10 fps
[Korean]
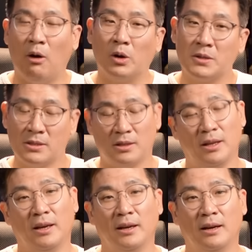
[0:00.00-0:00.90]
어렸을
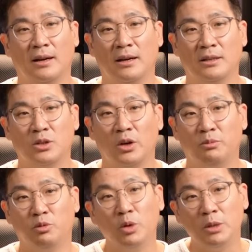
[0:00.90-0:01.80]
때 아, 저희
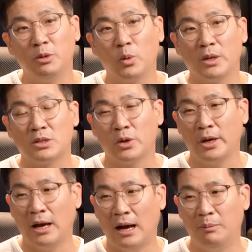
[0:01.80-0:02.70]
부모님을 통해서
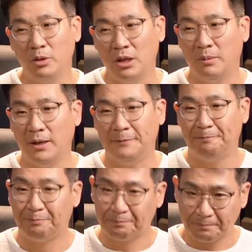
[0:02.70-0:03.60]
저희 아버님이
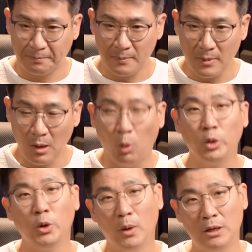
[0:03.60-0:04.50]

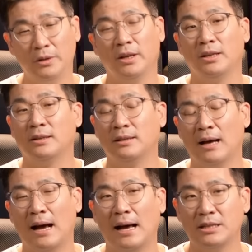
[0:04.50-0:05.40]
오디오 관련된 일을
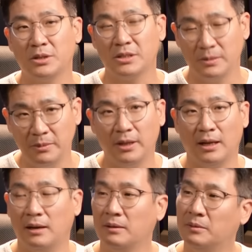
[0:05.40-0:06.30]

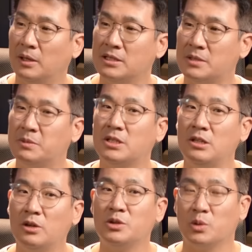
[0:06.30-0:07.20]
하셨습니다. 한
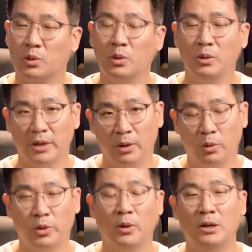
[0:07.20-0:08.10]
17년 정도 예,
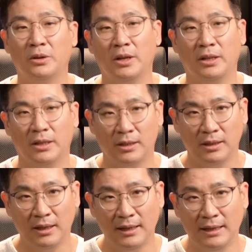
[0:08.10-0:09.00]
오디오 관련된 일을
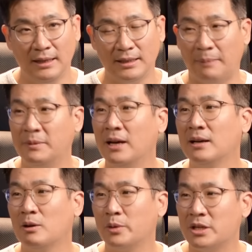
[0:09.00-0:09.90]
담당을
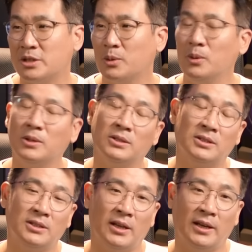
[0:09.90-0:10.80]
하고 계시고
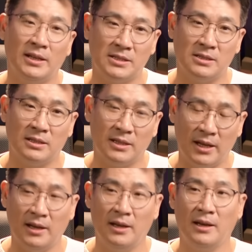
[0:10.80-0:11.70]
그때 했을 때